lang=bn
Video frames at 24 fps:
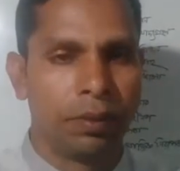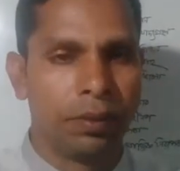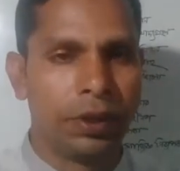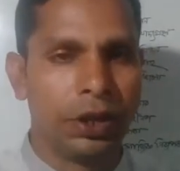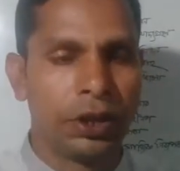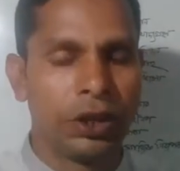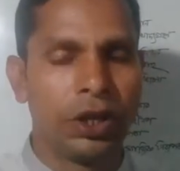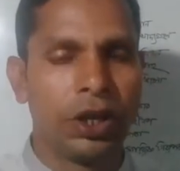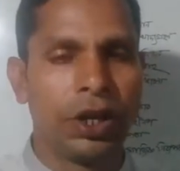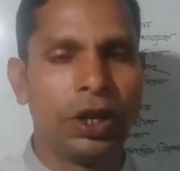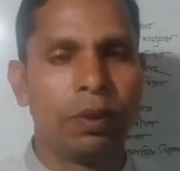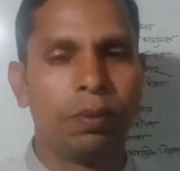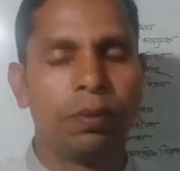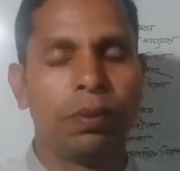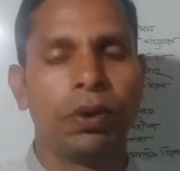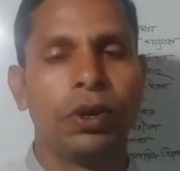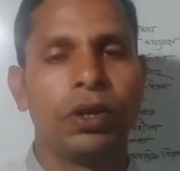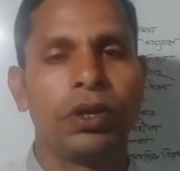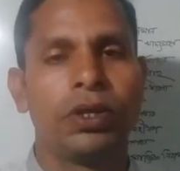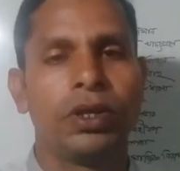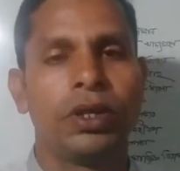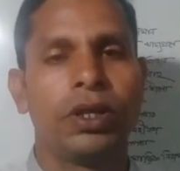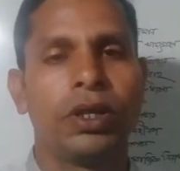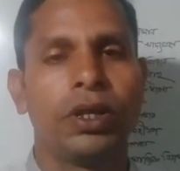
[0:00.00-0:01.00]
দেশের
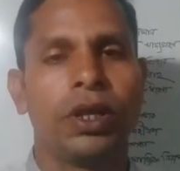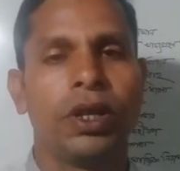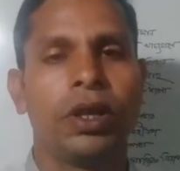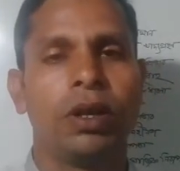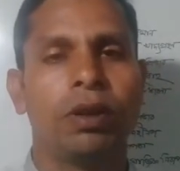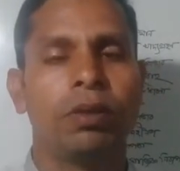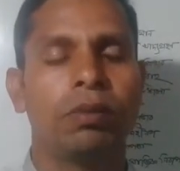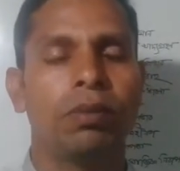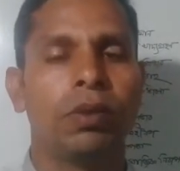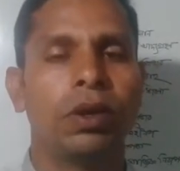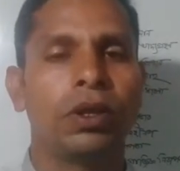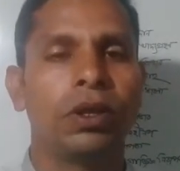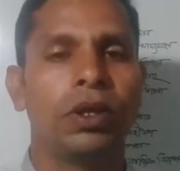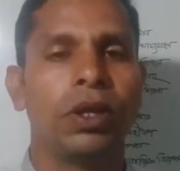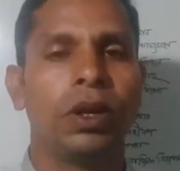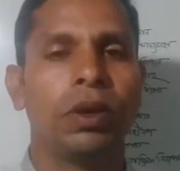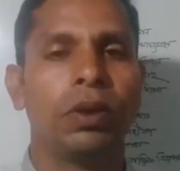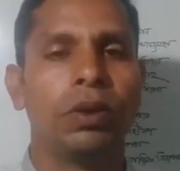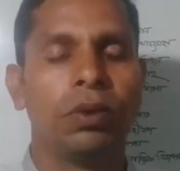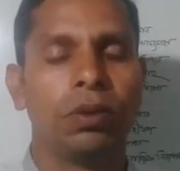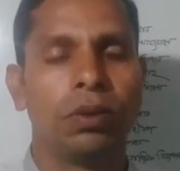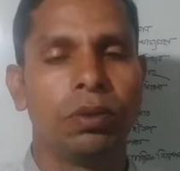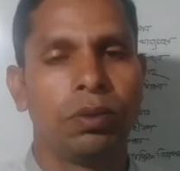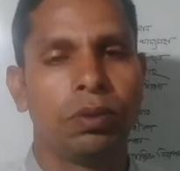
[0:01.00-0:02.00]
পরিস্থিতির
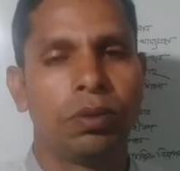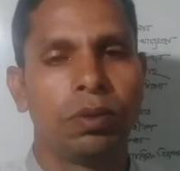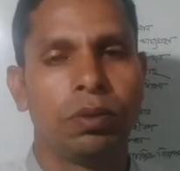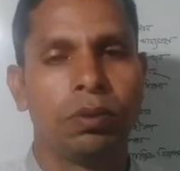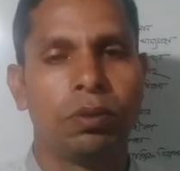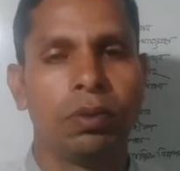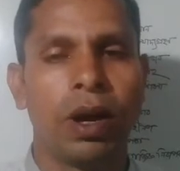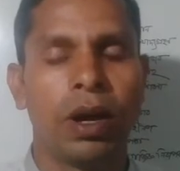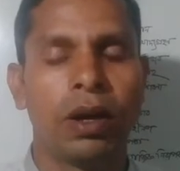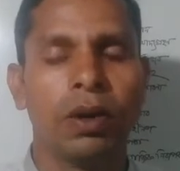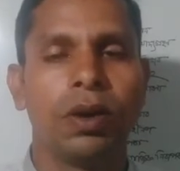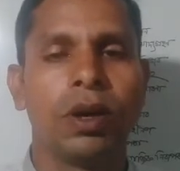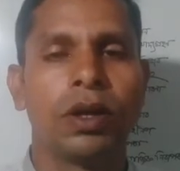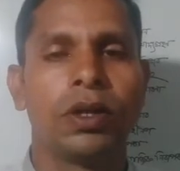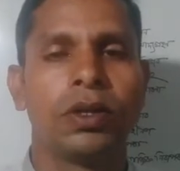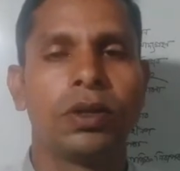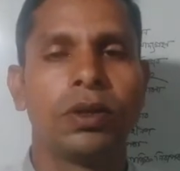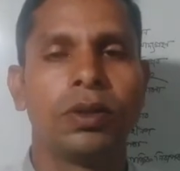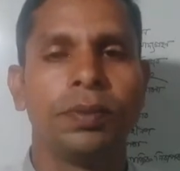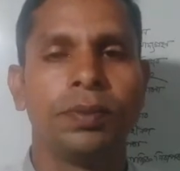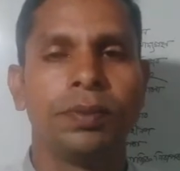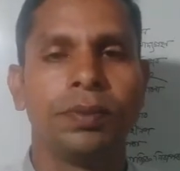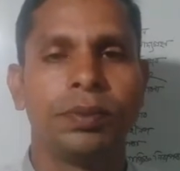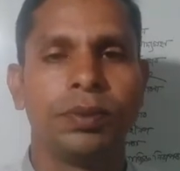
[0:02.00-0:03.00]
মধ্যেও ভালো
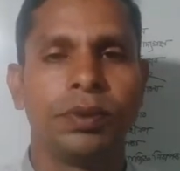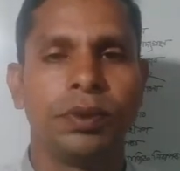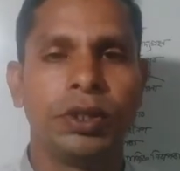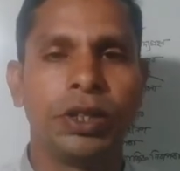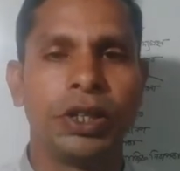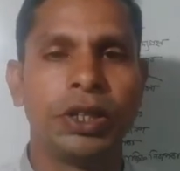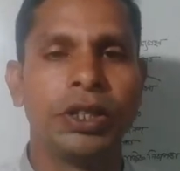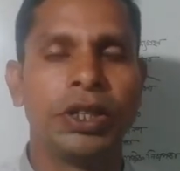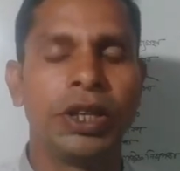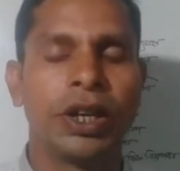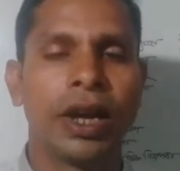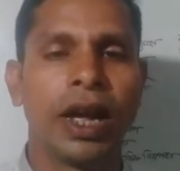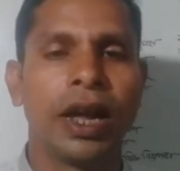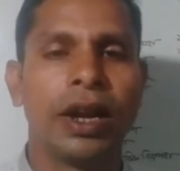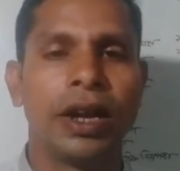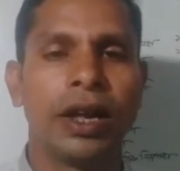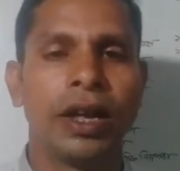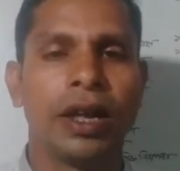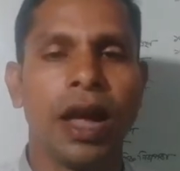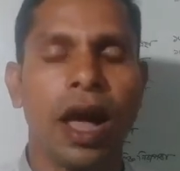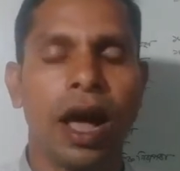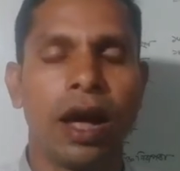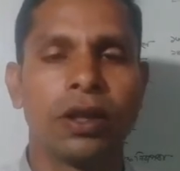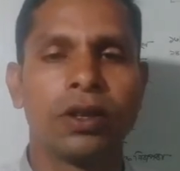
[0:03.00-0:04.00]
আছো যে
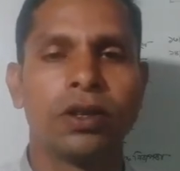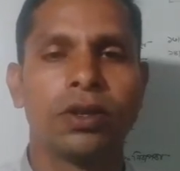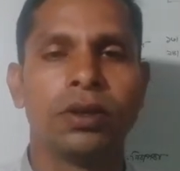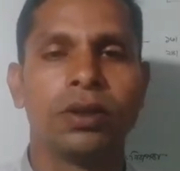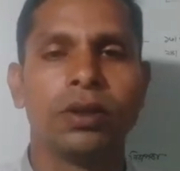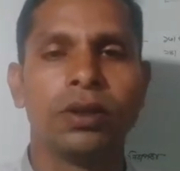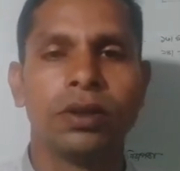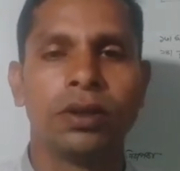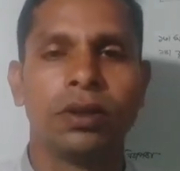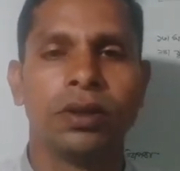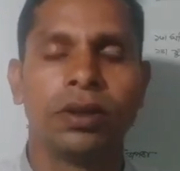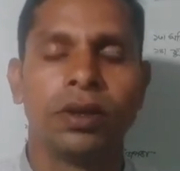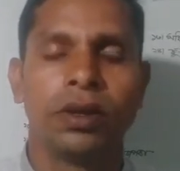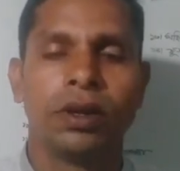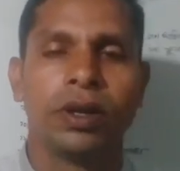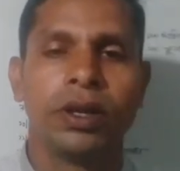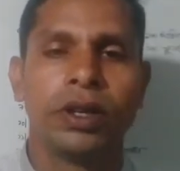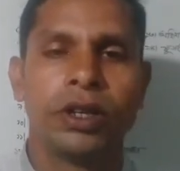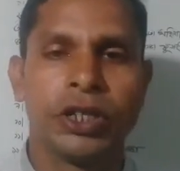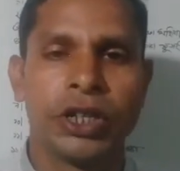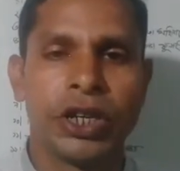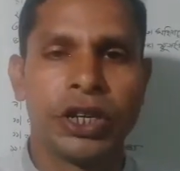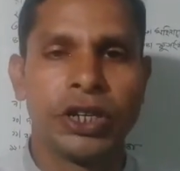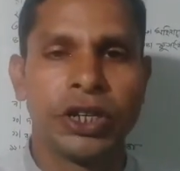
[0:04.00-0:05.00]
যেখানেই আছো
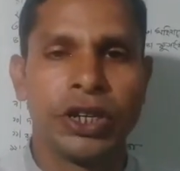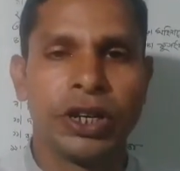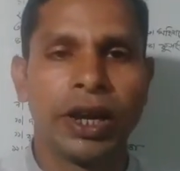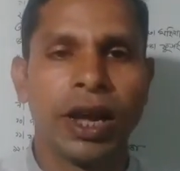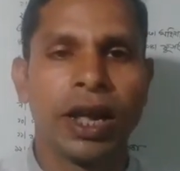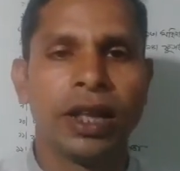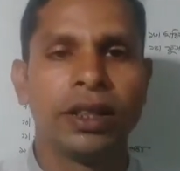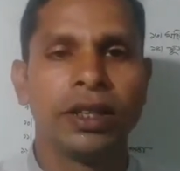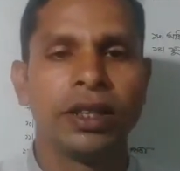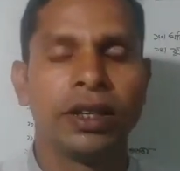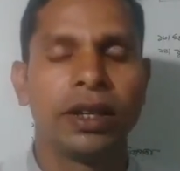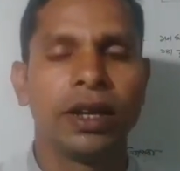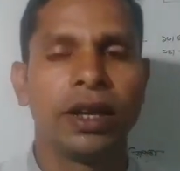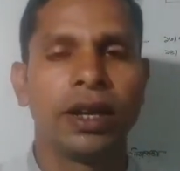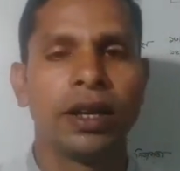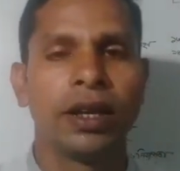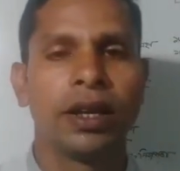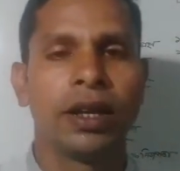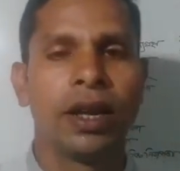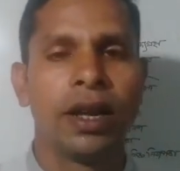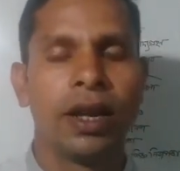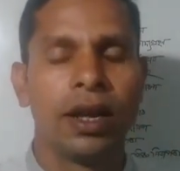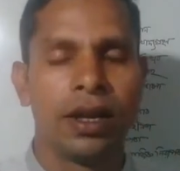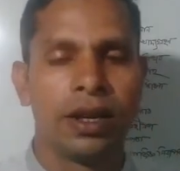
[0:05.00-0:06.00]
সে সেখান থেকেই
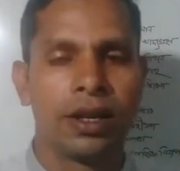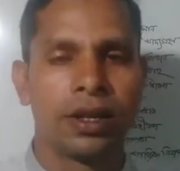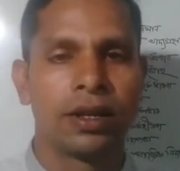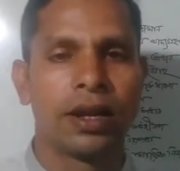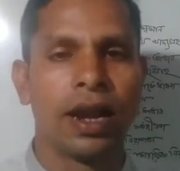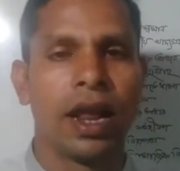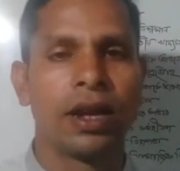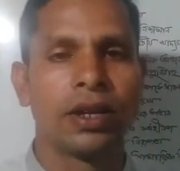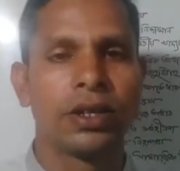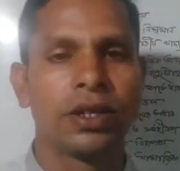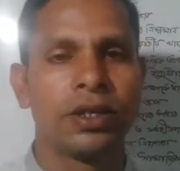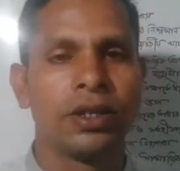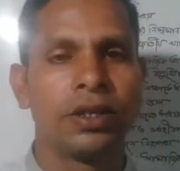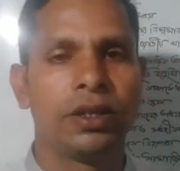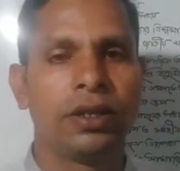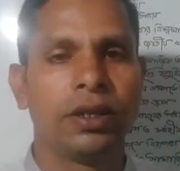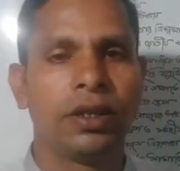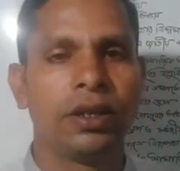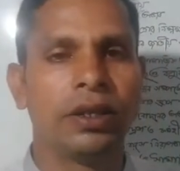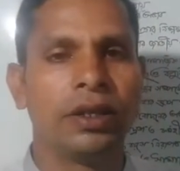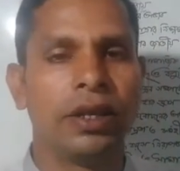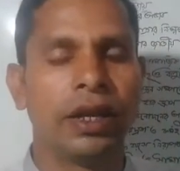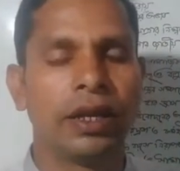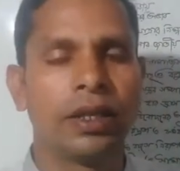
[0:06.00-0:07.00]
ক্লাসটি
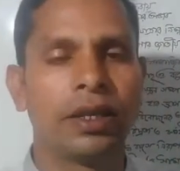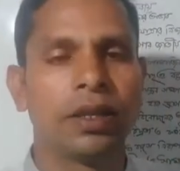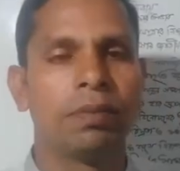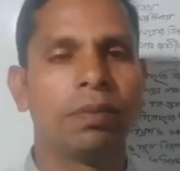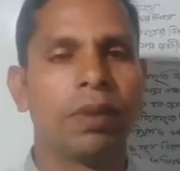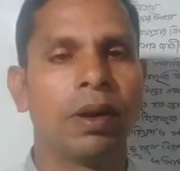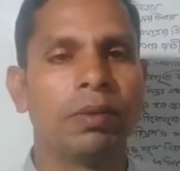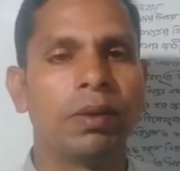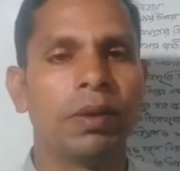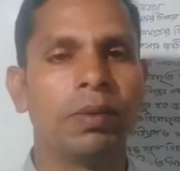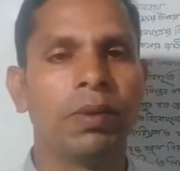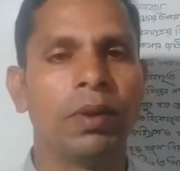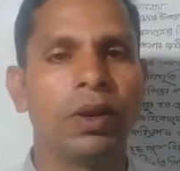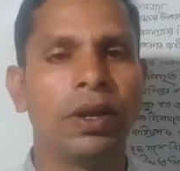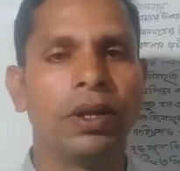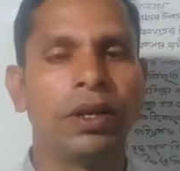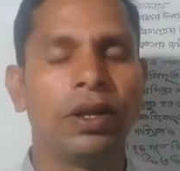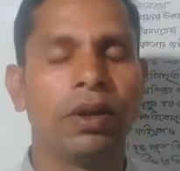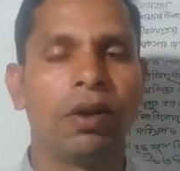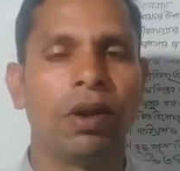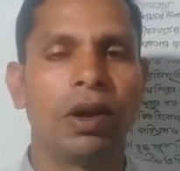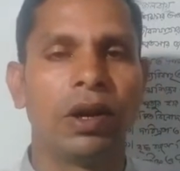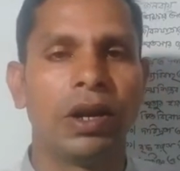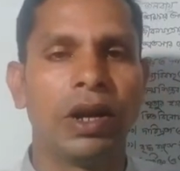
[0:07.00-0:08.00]
দেখতে পাবে বলেই
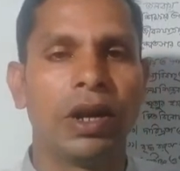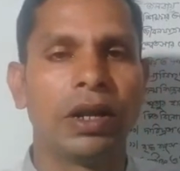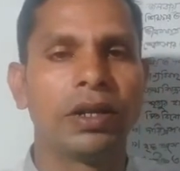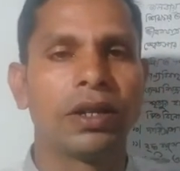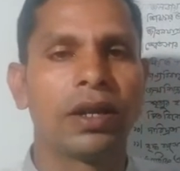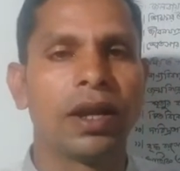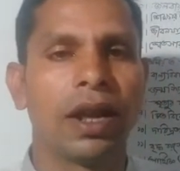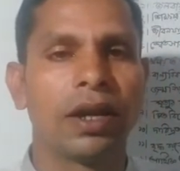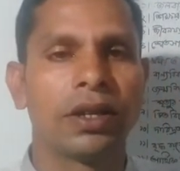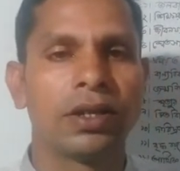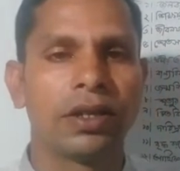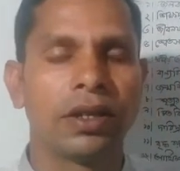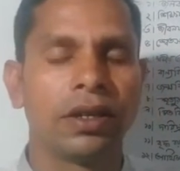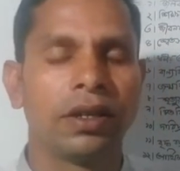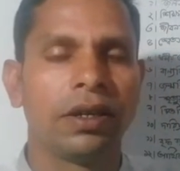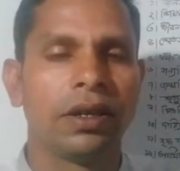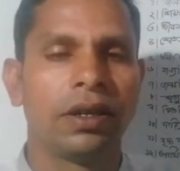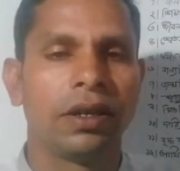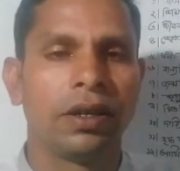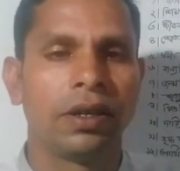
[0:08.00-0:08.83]
অনলাইন ক্লাসের